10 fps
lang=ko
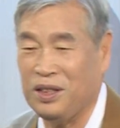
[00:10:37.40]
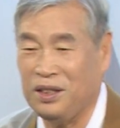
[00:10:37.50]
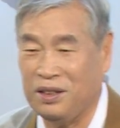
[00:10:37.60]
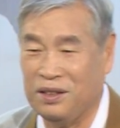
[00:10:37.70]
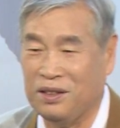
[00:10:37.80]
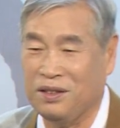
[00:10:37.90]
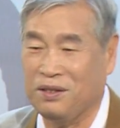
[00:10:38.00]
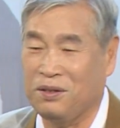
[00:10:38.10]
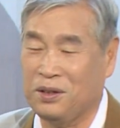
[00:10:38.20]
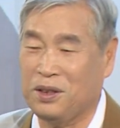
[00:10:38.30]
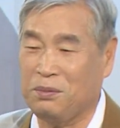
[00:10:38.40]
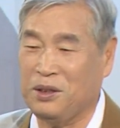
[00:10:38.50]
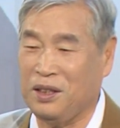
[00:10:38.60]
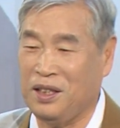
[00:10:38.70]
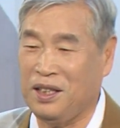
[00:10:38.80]
이제 이거는
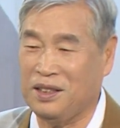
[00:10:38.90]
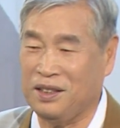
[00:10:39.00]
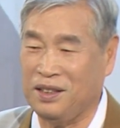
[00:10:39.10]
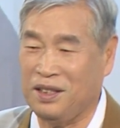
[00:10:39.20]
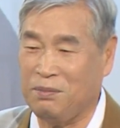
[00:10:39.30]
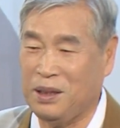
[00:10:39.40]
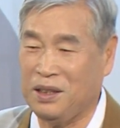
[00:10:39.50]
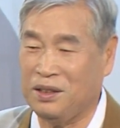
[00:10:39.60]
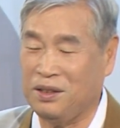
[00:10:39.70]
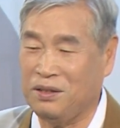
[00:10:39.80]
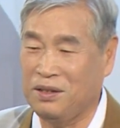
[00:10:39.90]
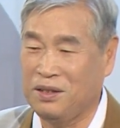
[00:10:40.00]
5점씩 해놨으니까 맞았어요.